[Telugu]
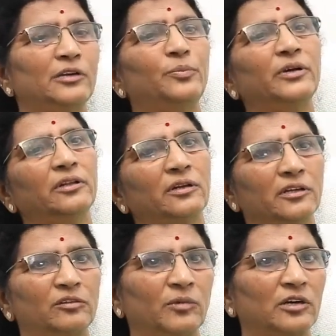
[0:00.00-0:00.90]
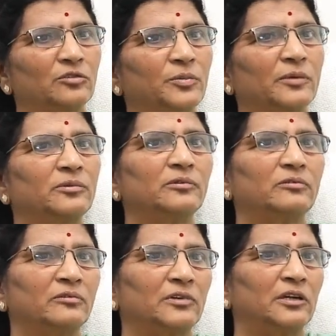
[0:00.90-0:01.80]
ఇబ్బంది లేదు మాకు
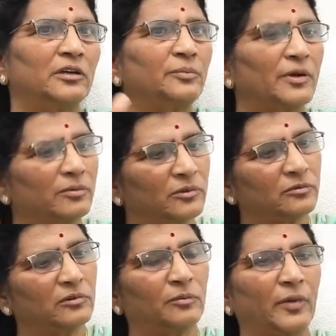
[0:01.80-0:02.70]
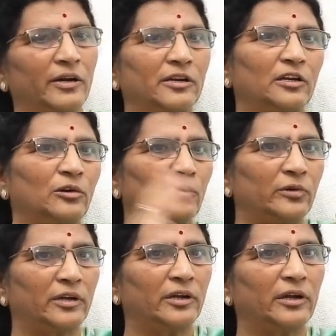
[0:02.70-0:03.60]
ప్రభుత్వం వల్ల ప్రభుత్వం పార్టీలో
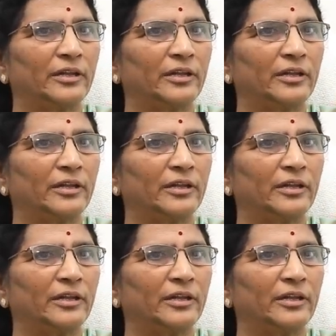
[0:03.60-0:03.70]
ఉండే